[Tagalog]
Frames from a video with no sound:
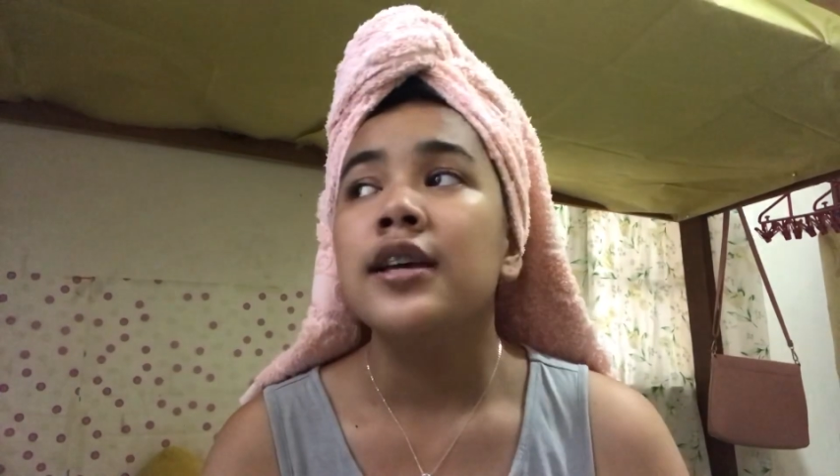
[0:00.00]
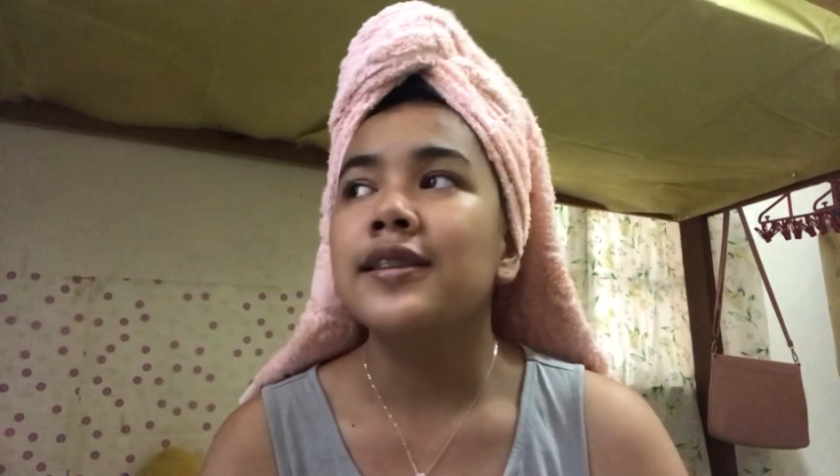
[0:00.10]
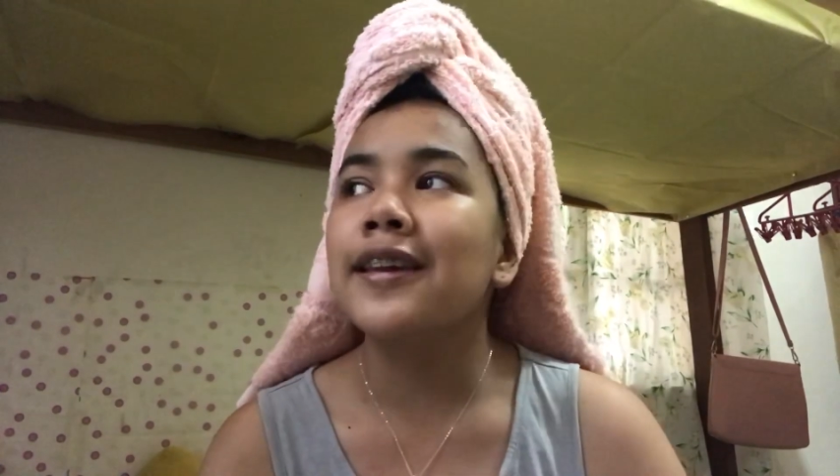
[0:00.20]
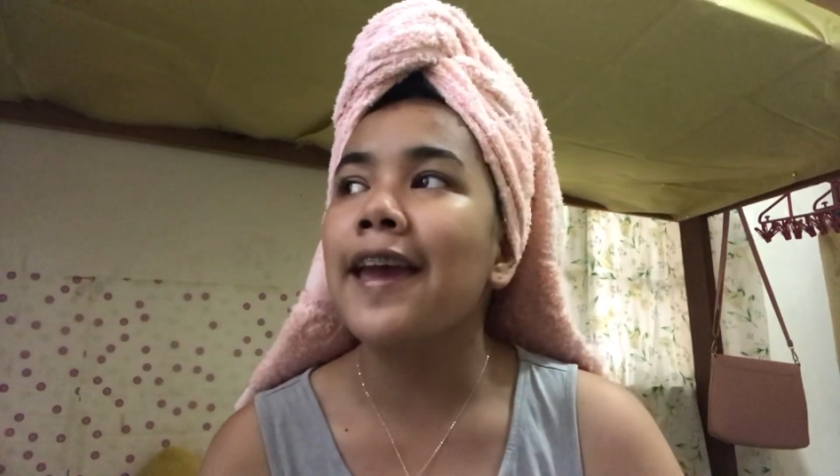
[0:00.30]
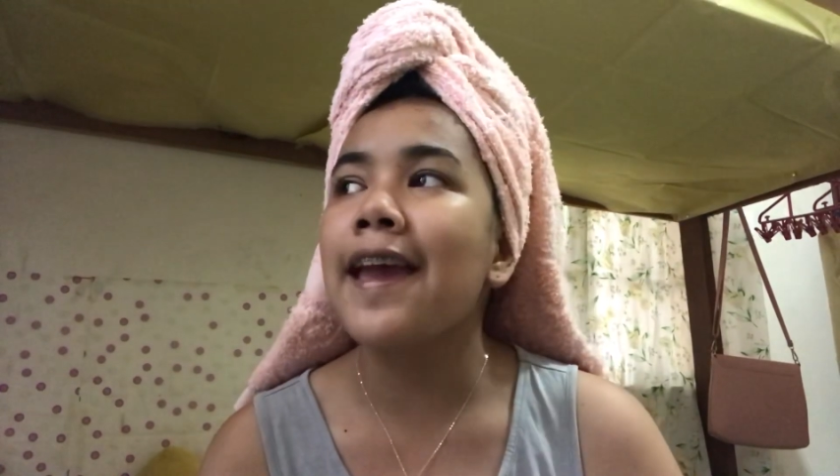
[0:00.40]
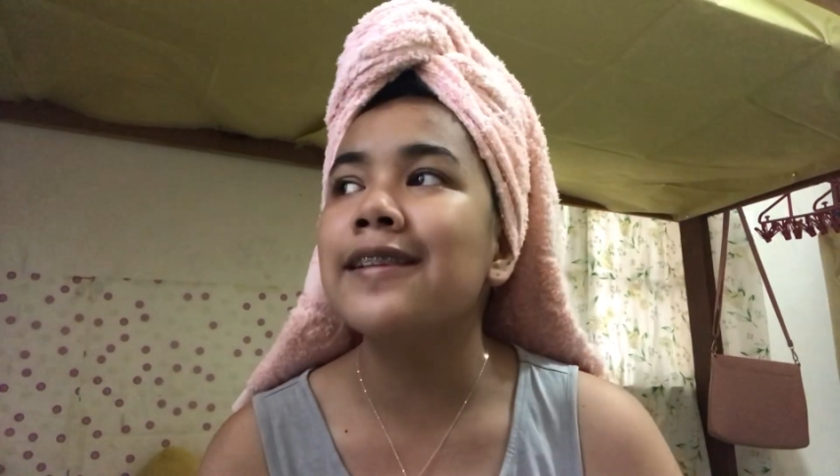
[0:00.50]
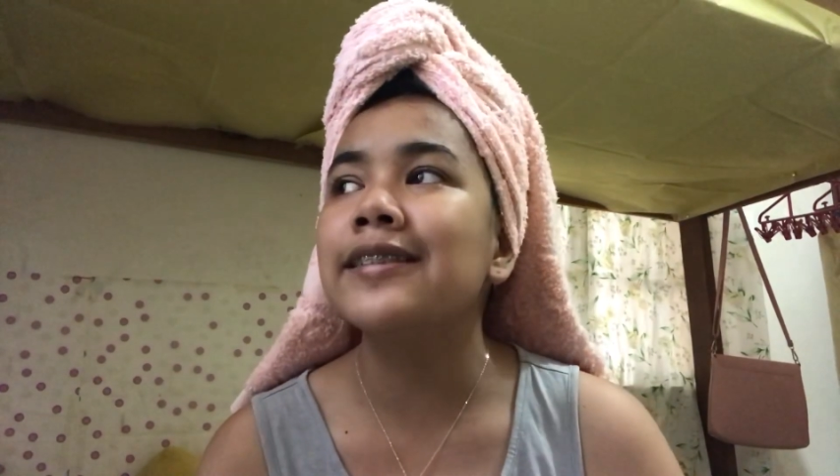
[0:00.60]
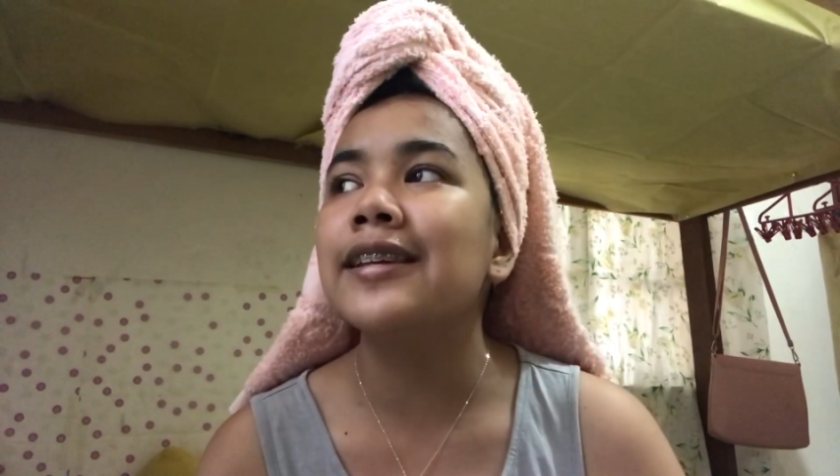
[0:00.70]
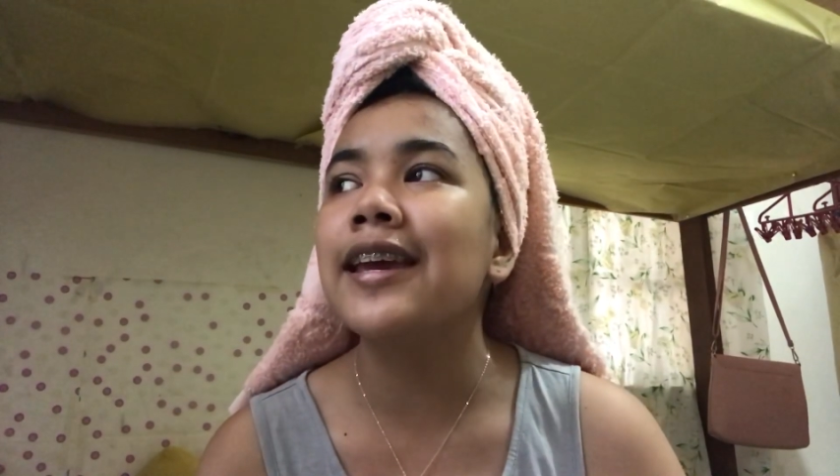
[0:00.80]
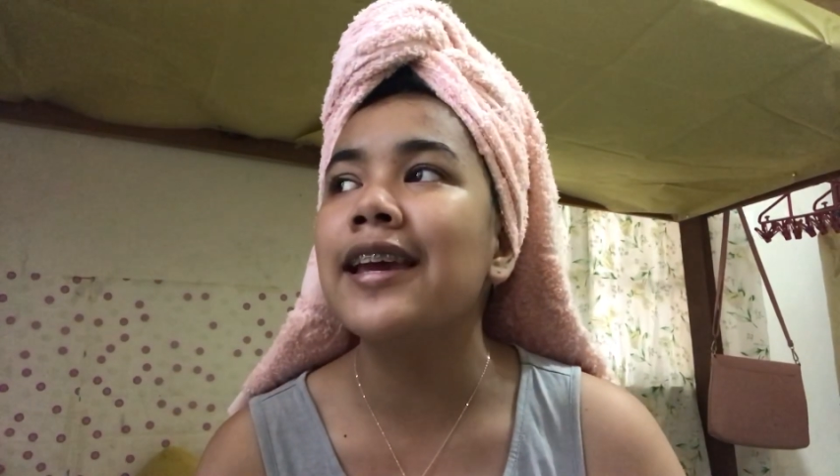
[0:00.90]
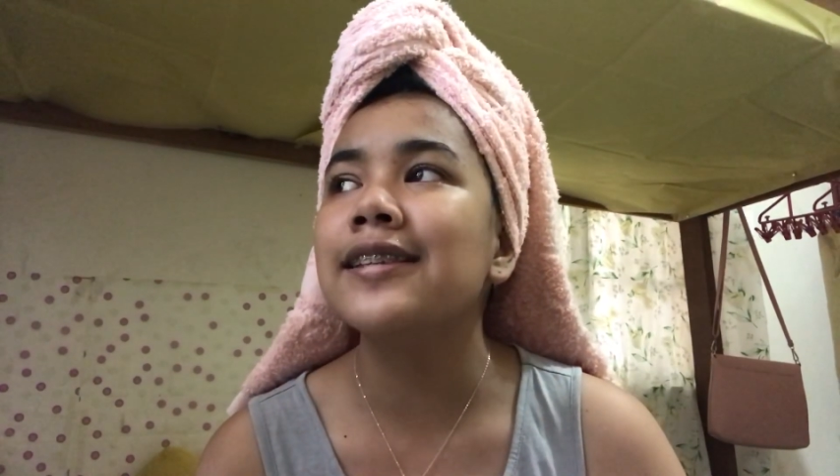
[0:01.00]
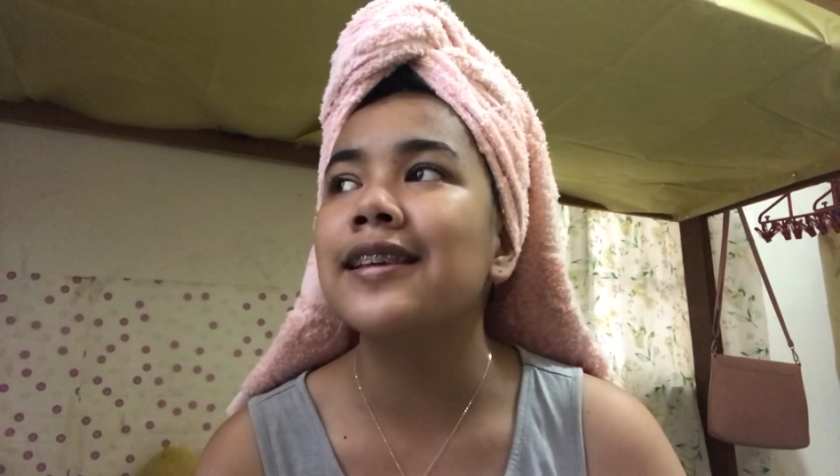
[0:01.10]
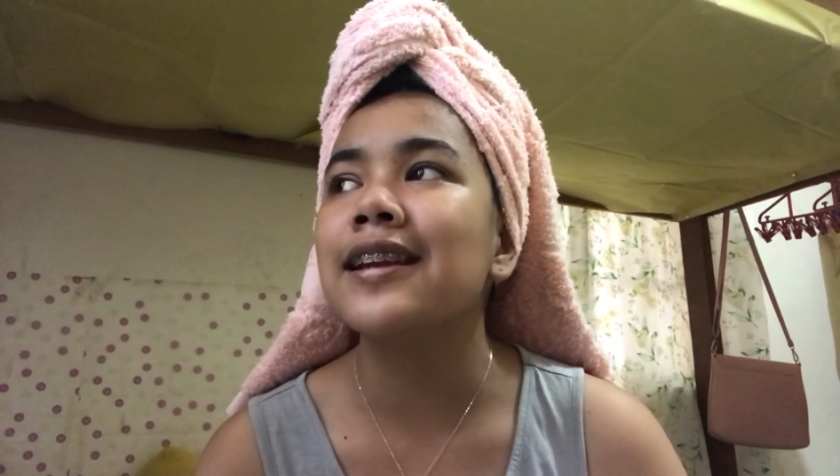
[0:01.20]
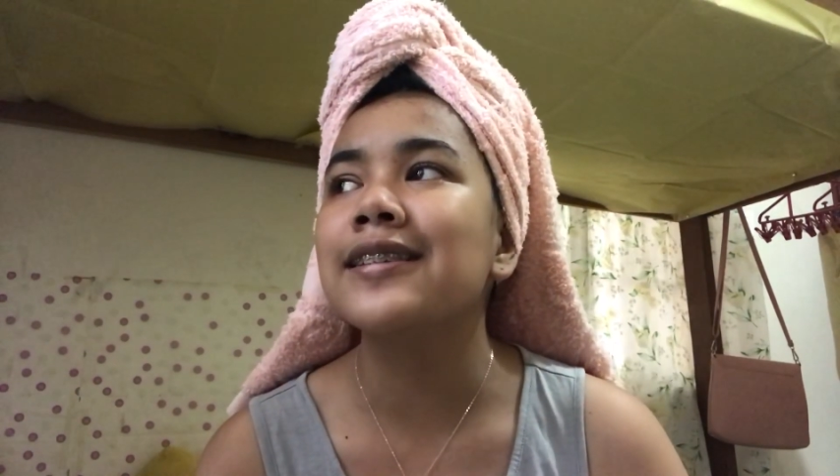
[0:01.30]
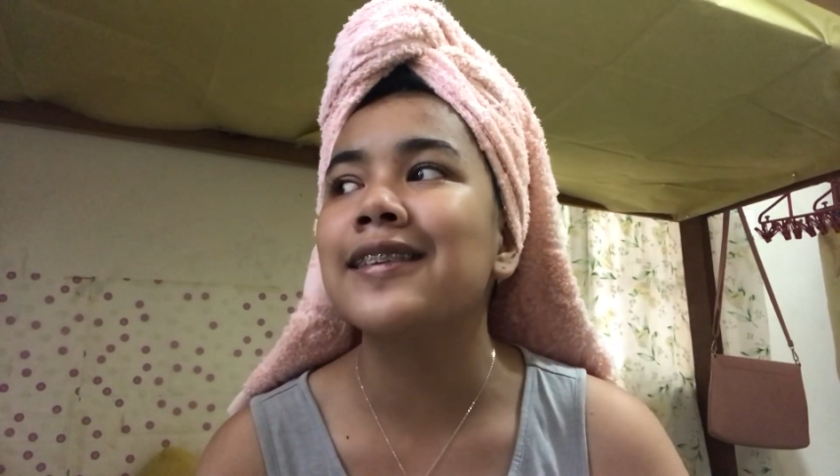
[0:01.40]
Sige, sige,
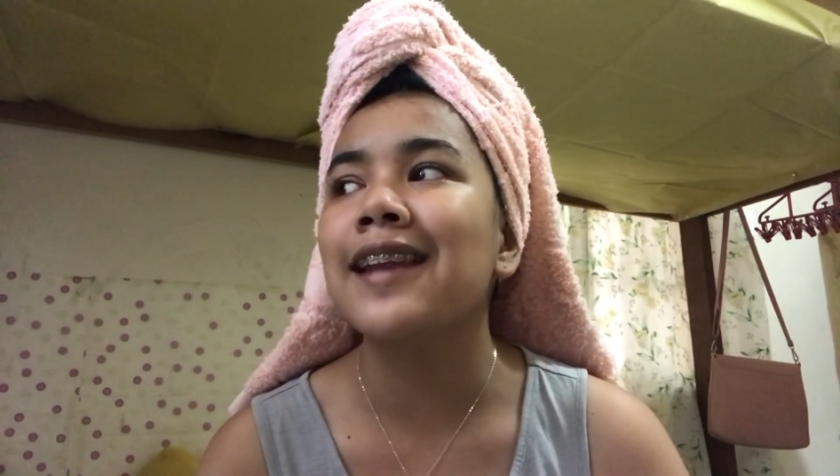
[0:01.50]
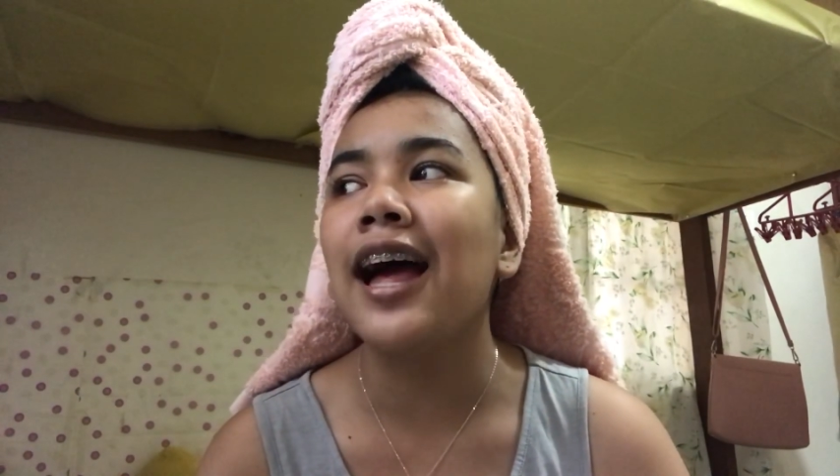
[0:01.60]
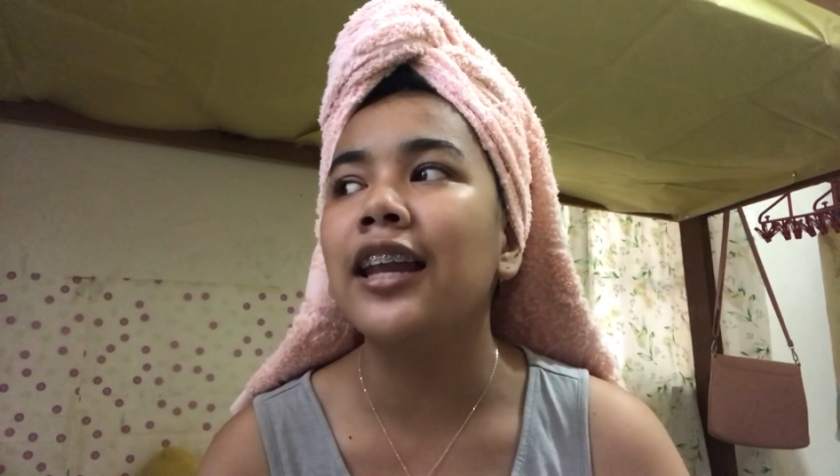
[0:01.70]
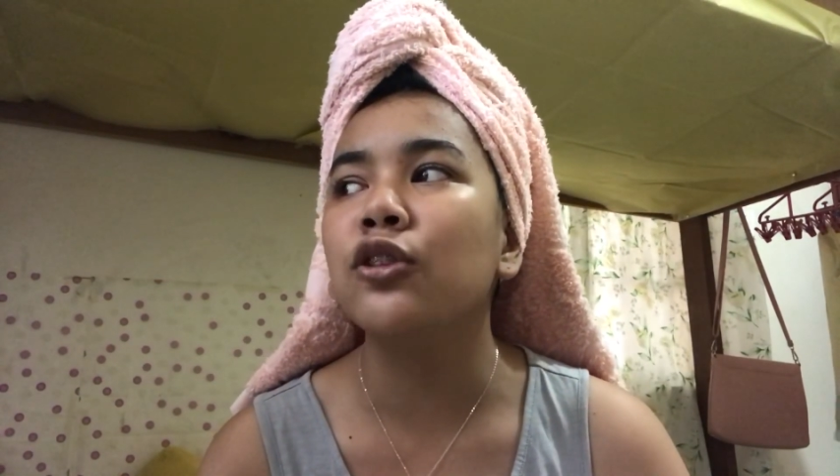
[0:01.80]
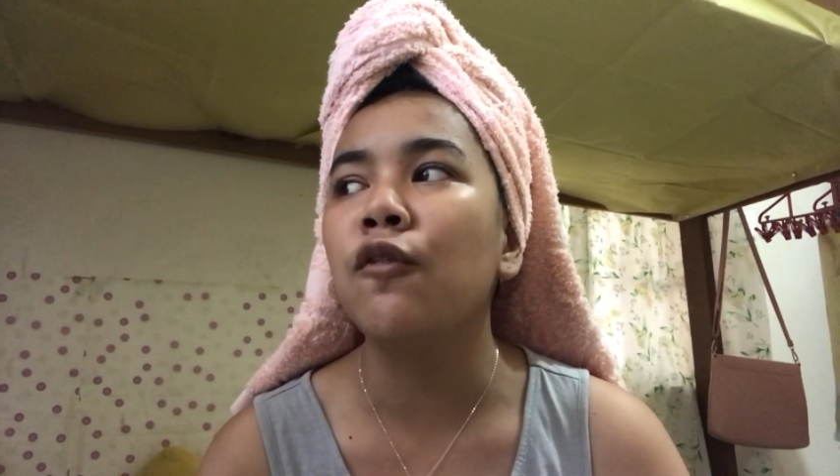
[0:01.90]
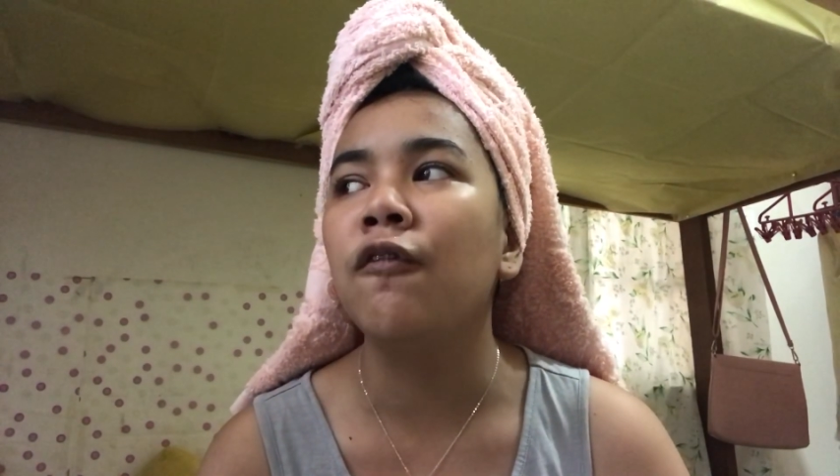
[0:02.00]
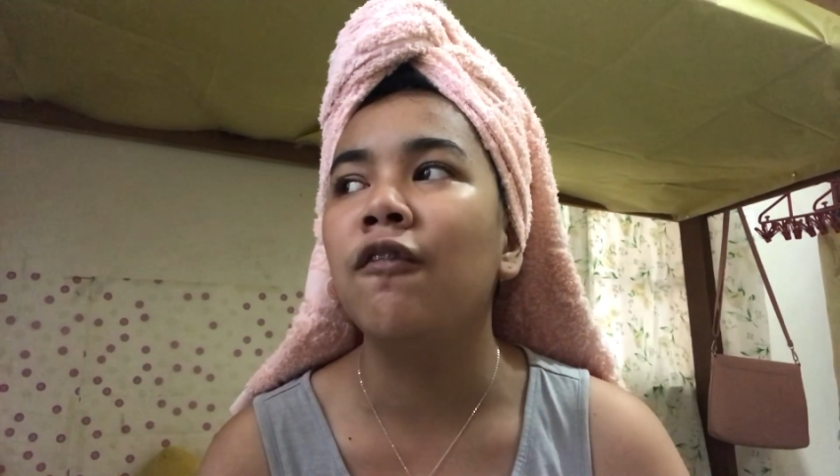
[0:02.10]
sirang-sira na tong